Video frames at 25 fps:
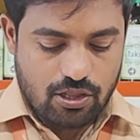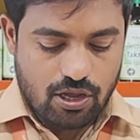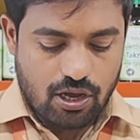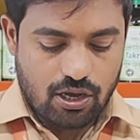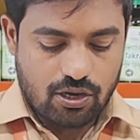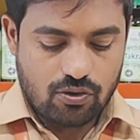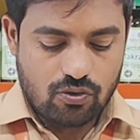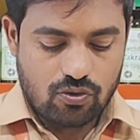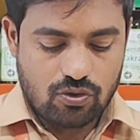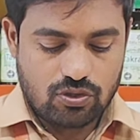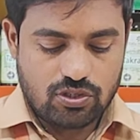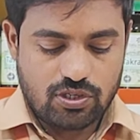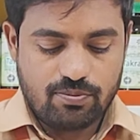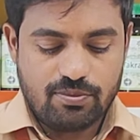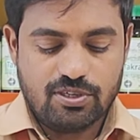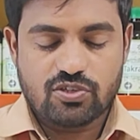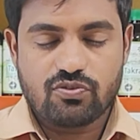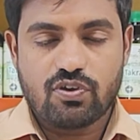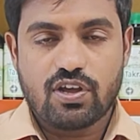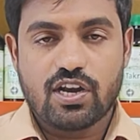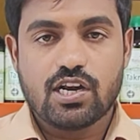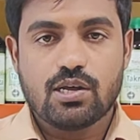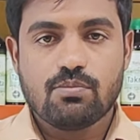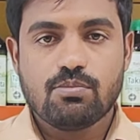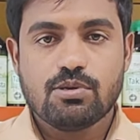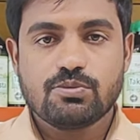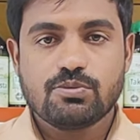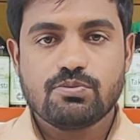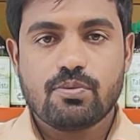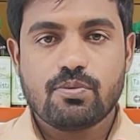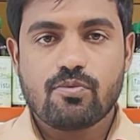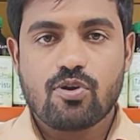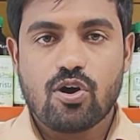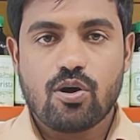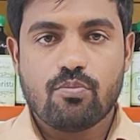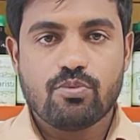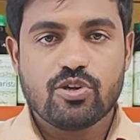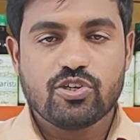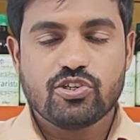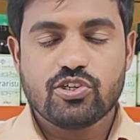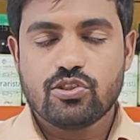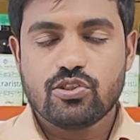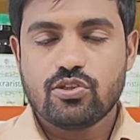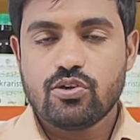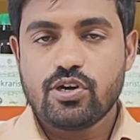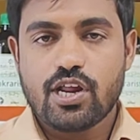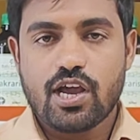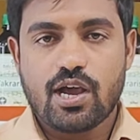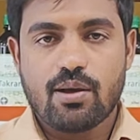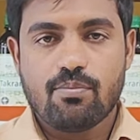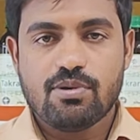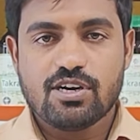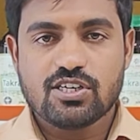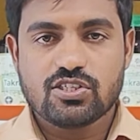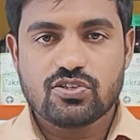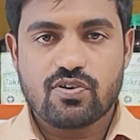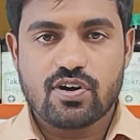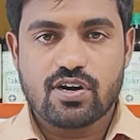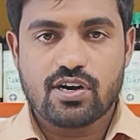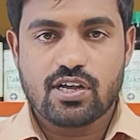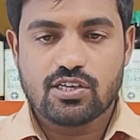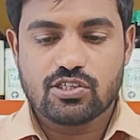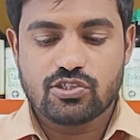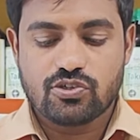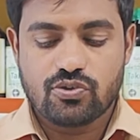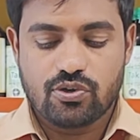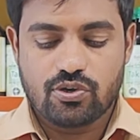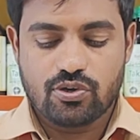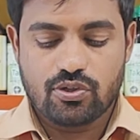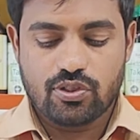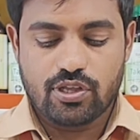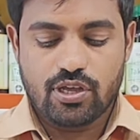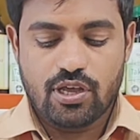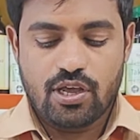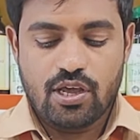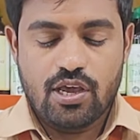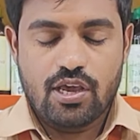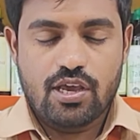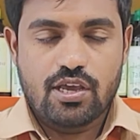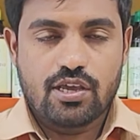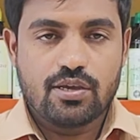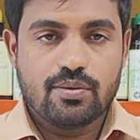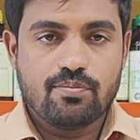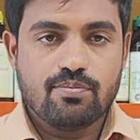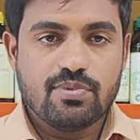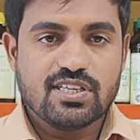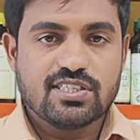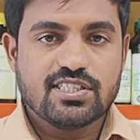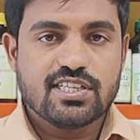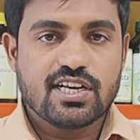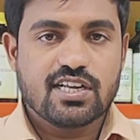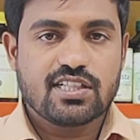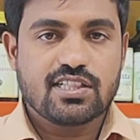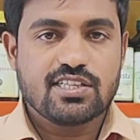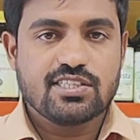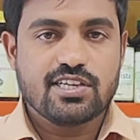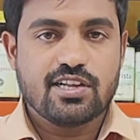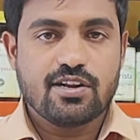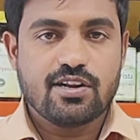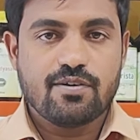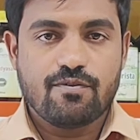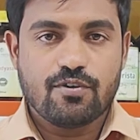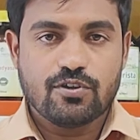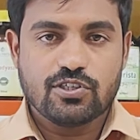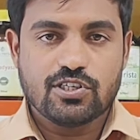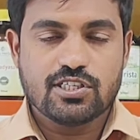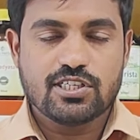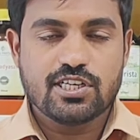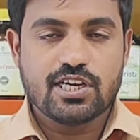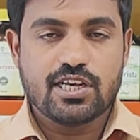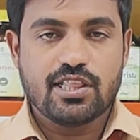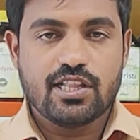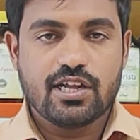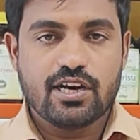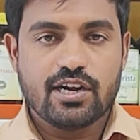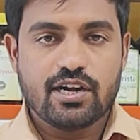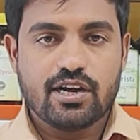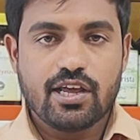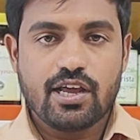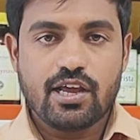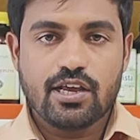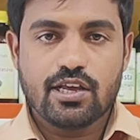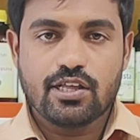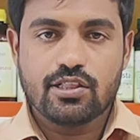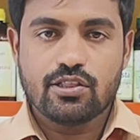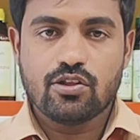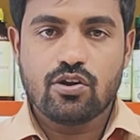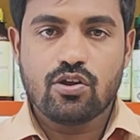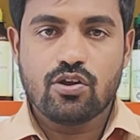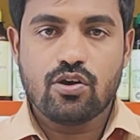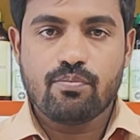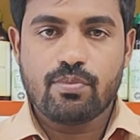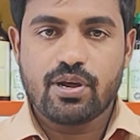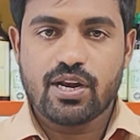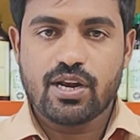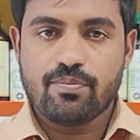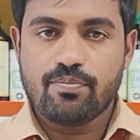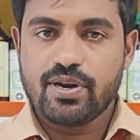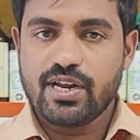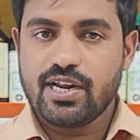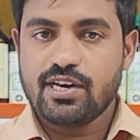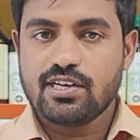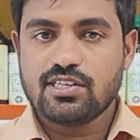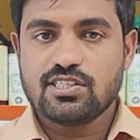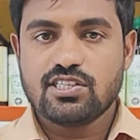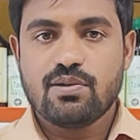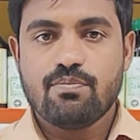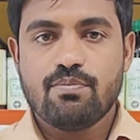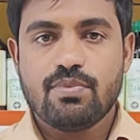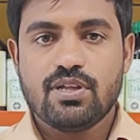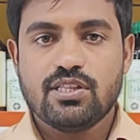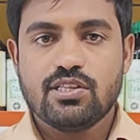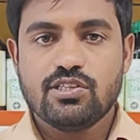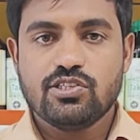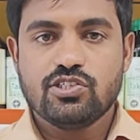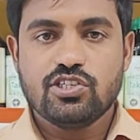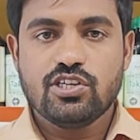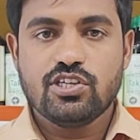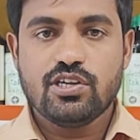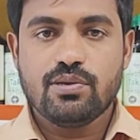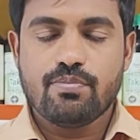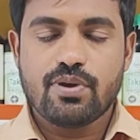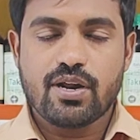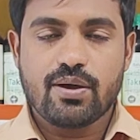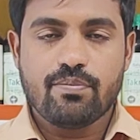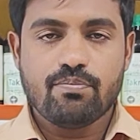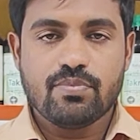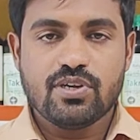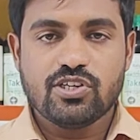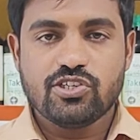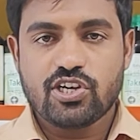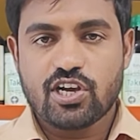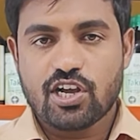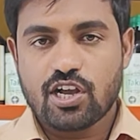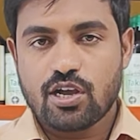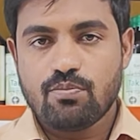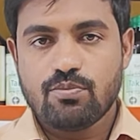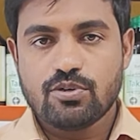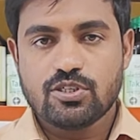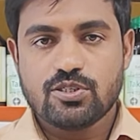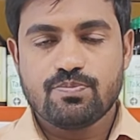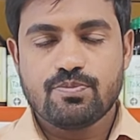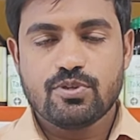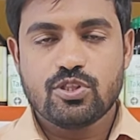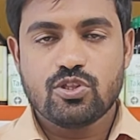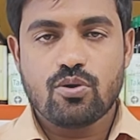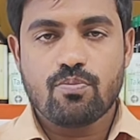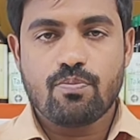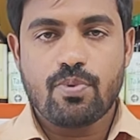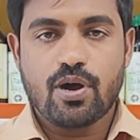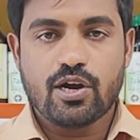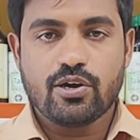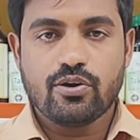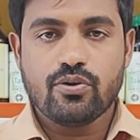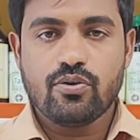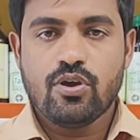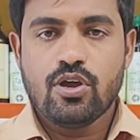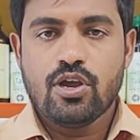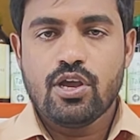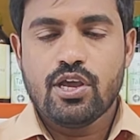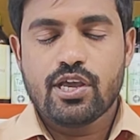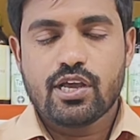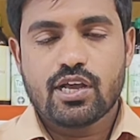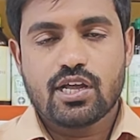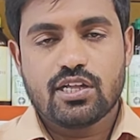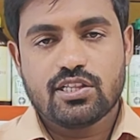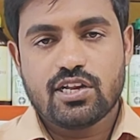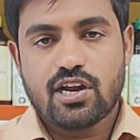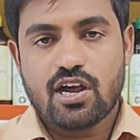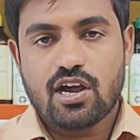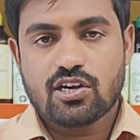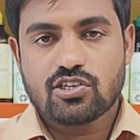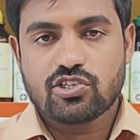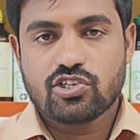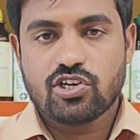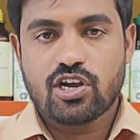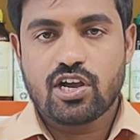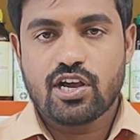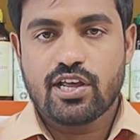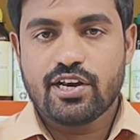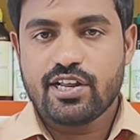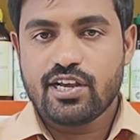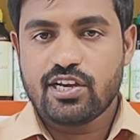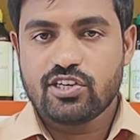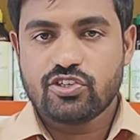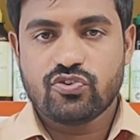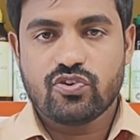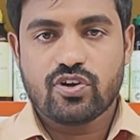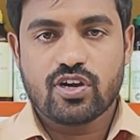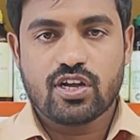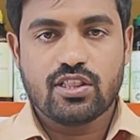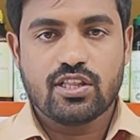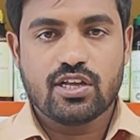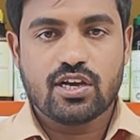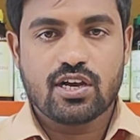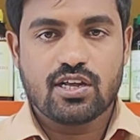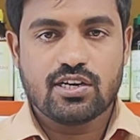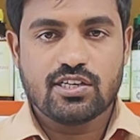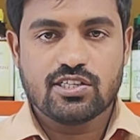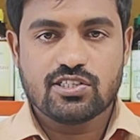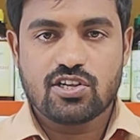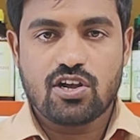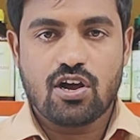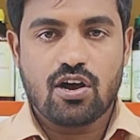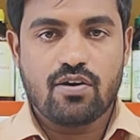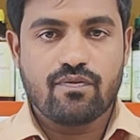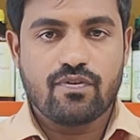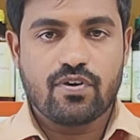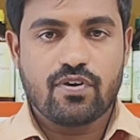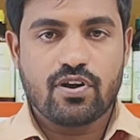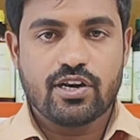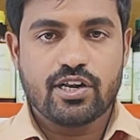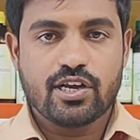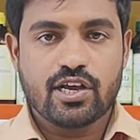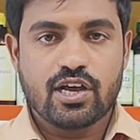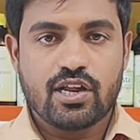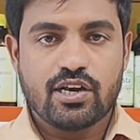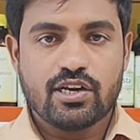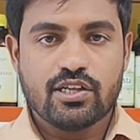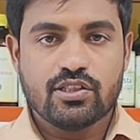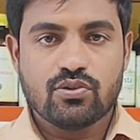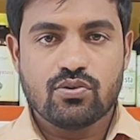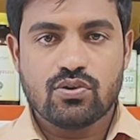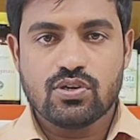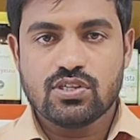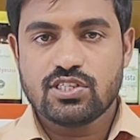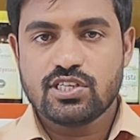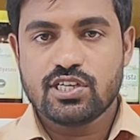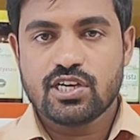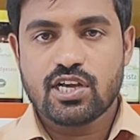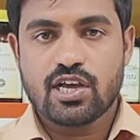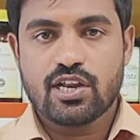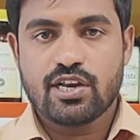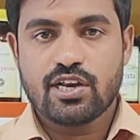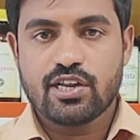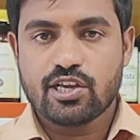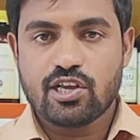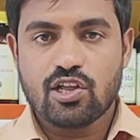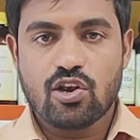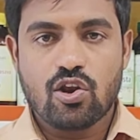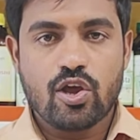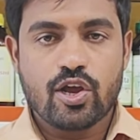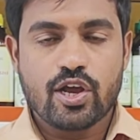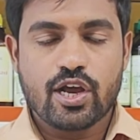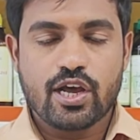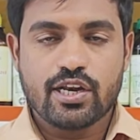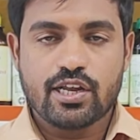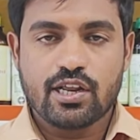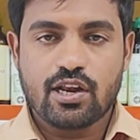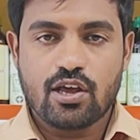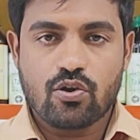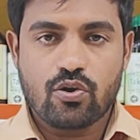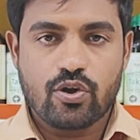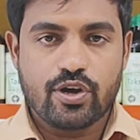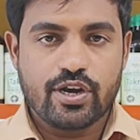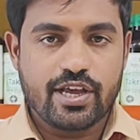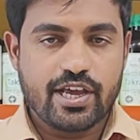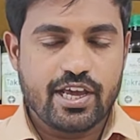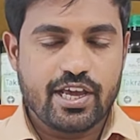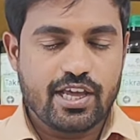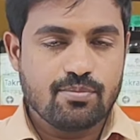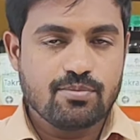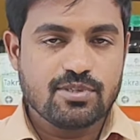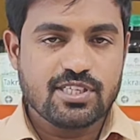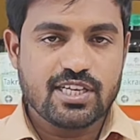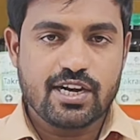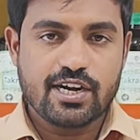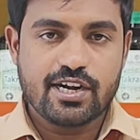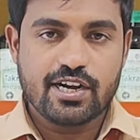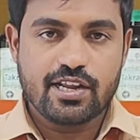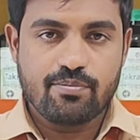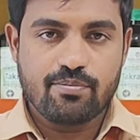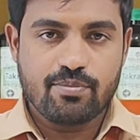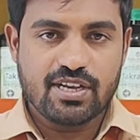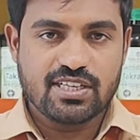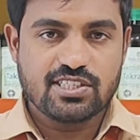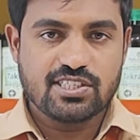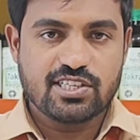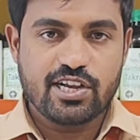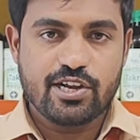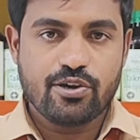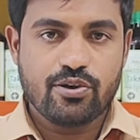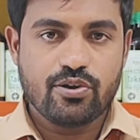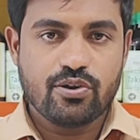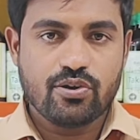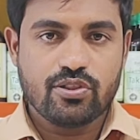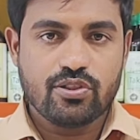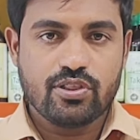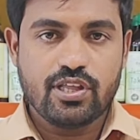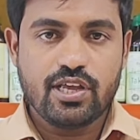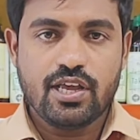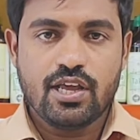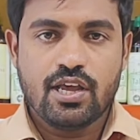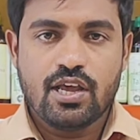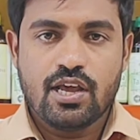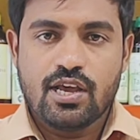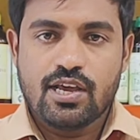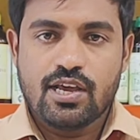దానికోసం ఈ స్వర్ణ పుష్పం కాంబినేషన్తో ట్యాబ్లెట్స్ వాడాల్సి ఉంటుంది ఈ బి శక్తి సిరప్ వచ్చేసి ఏంటంటే ఇందులో మన బ్రెయిన్కి సంబంధించి బ్రహ్మి పుష్పితో పాటు ఇంకా ద్రాక్ష కానీ అశ్వగంధ కానీ సాఫ్రాని కానీ తులసి కానీ గిల్లో కానీ ఇలా కొన్ని హెల్ప్స్ అనేవి మిక్స్ అయి ఉంటుంది